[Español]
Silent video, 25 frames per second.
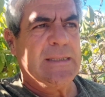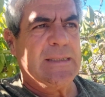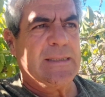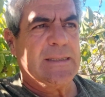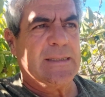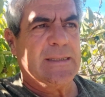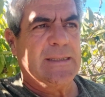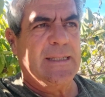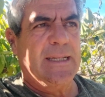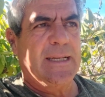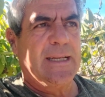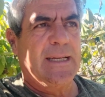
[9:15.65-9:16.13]

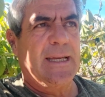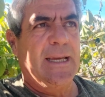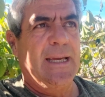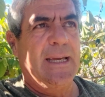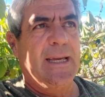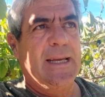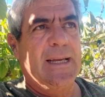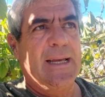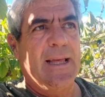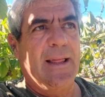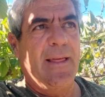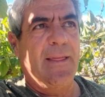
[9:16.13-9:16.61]
de
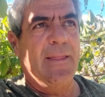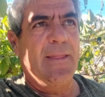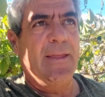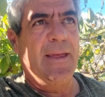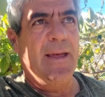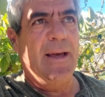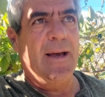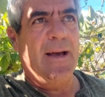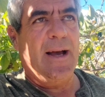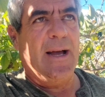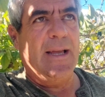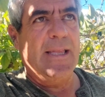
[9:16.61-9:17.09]
que cada
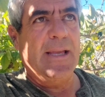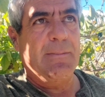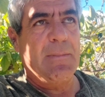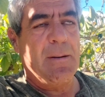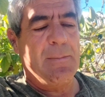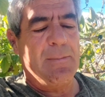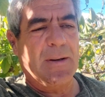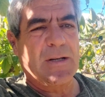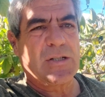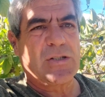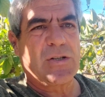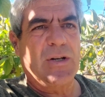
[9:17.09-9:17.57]
día haya
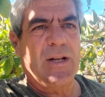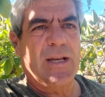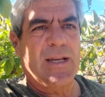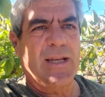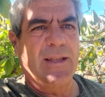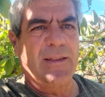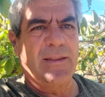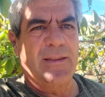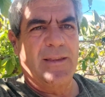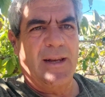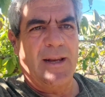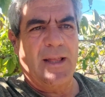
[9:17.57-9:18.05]
más personas
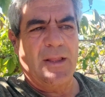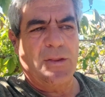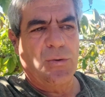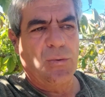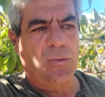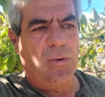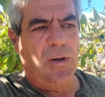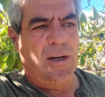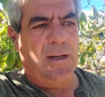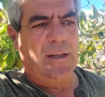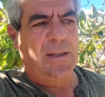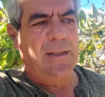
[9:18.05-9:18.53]
que
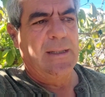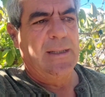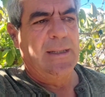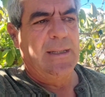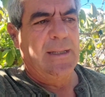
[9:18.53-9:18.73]
interactúan,